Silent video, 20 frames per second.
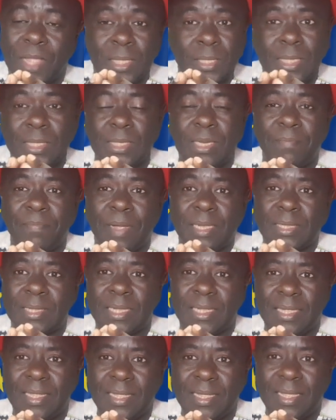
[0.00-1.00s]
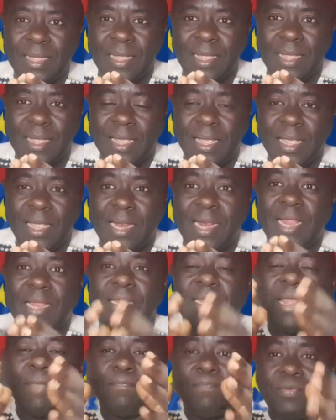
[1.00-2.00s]
Qu'est-ce qui s'est passé
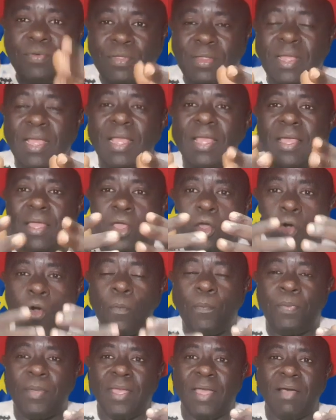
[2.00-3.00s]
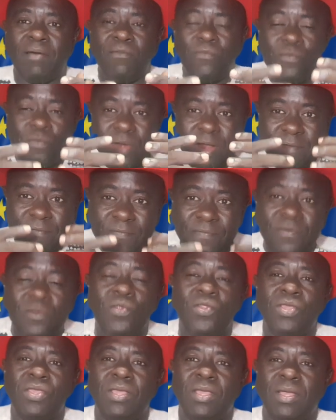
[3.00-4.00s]
les députés européens voulaient
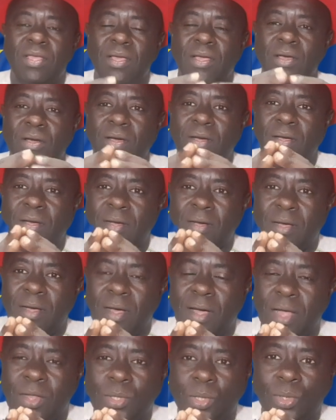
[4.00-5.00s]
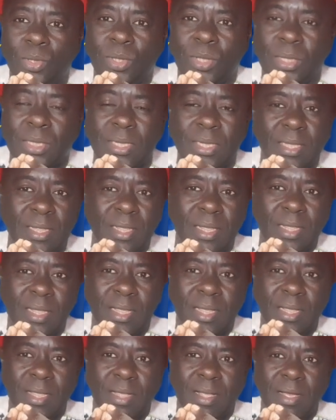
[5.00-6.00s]
venir en Tunisie
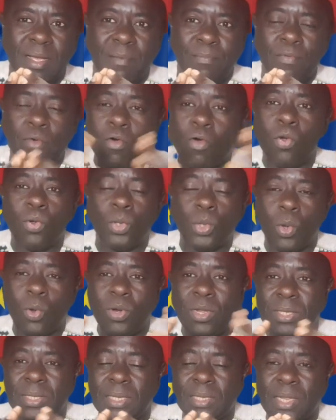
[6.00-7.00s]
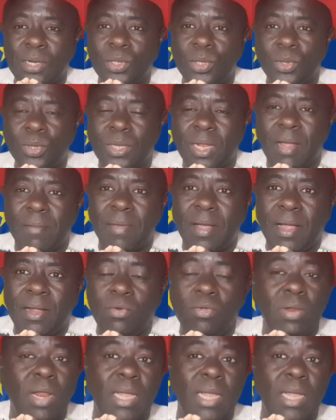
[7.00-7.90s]
pour contrôler certaines choses là-bas.